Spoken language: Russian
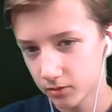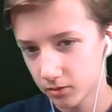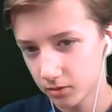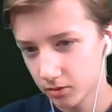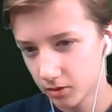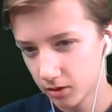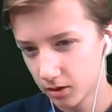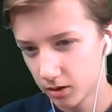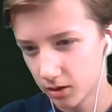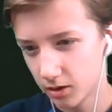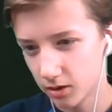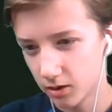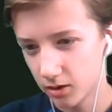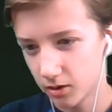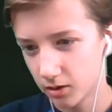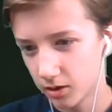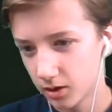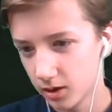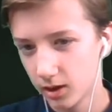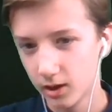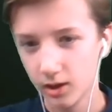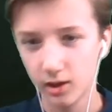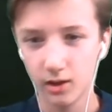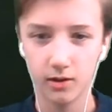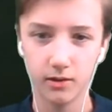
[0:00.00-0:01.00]
Э,
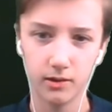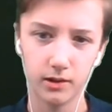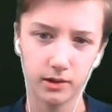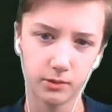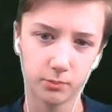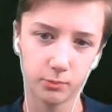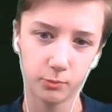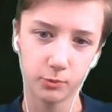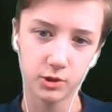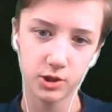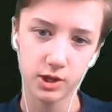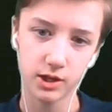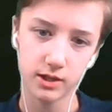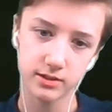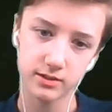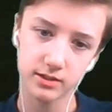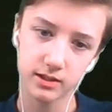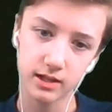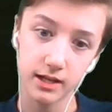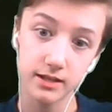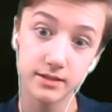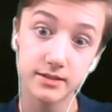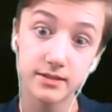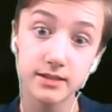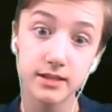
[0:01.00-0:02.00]
это получается
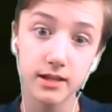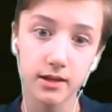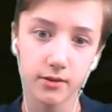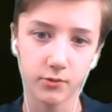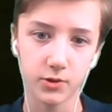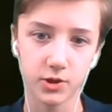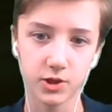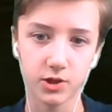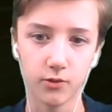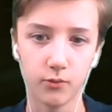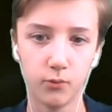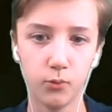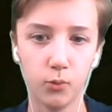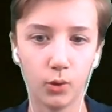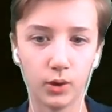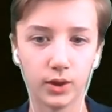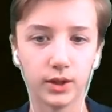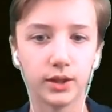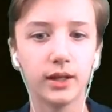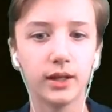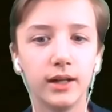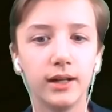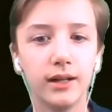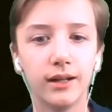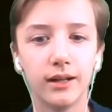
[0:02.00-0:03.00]
консервочка, вот.
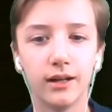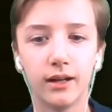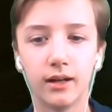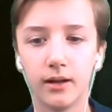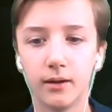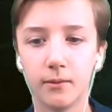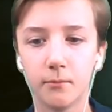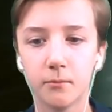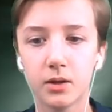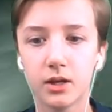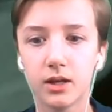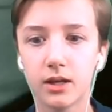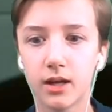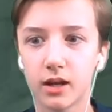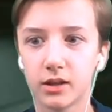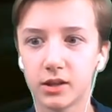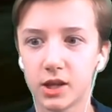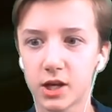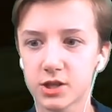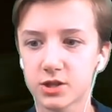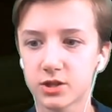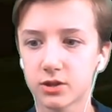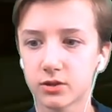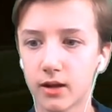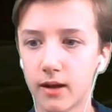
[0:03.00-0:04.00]
Э, и ей
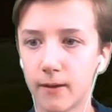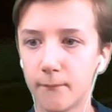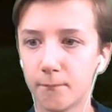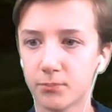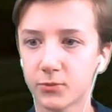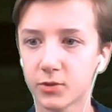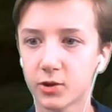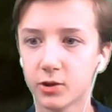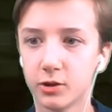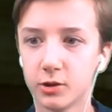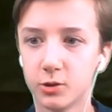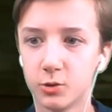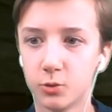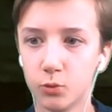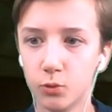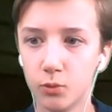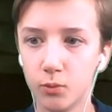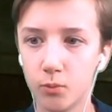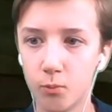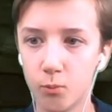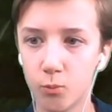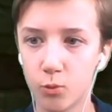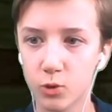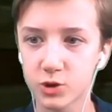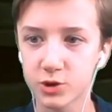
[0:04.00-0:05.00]
даже на Q
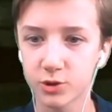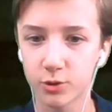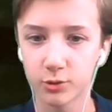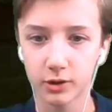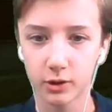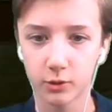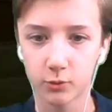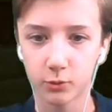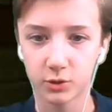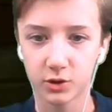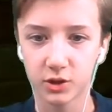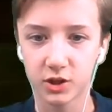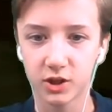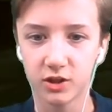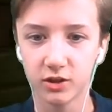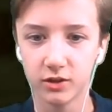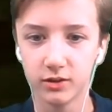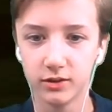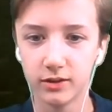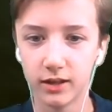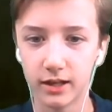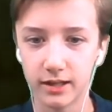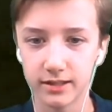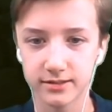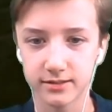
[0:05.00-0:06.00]
можно вот так вот
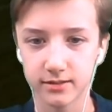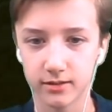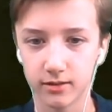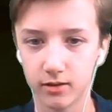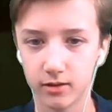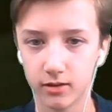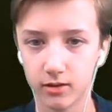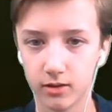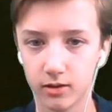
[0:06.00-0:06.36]
кидаться.